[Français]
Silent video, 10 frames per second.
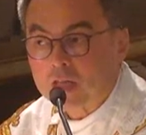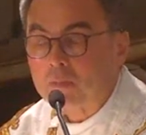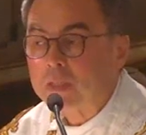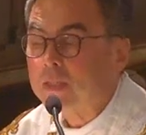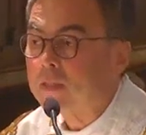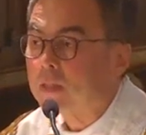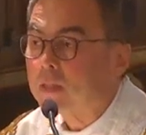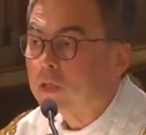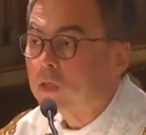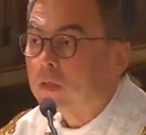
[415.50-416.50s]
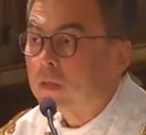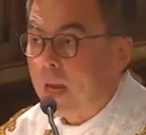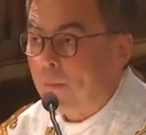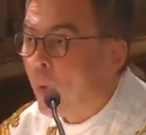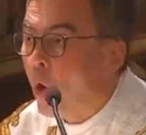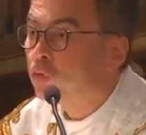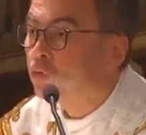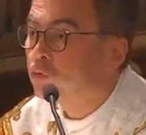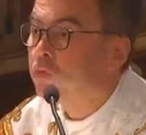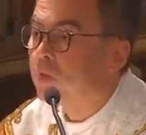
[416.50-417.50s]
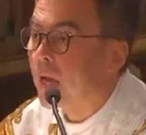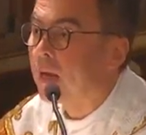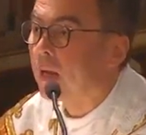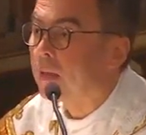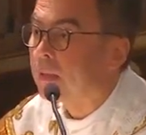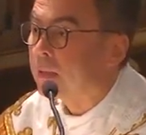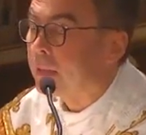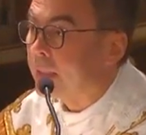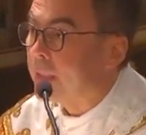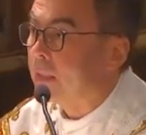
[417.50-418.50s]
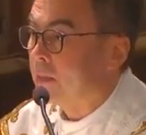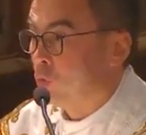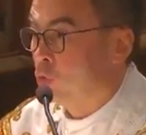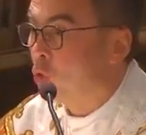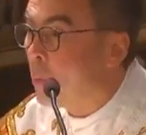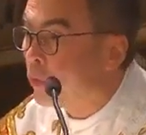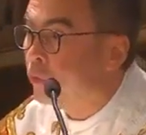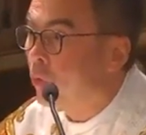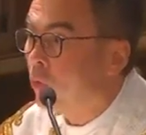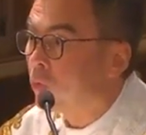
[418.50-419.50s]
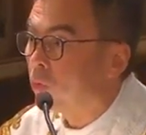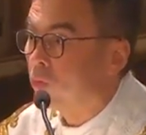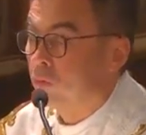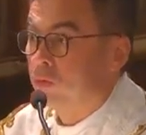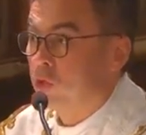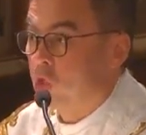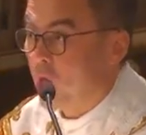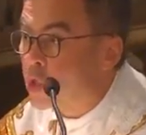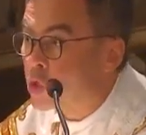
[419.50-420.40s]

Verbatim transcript: amis, la porte du ciel, et demandons chaque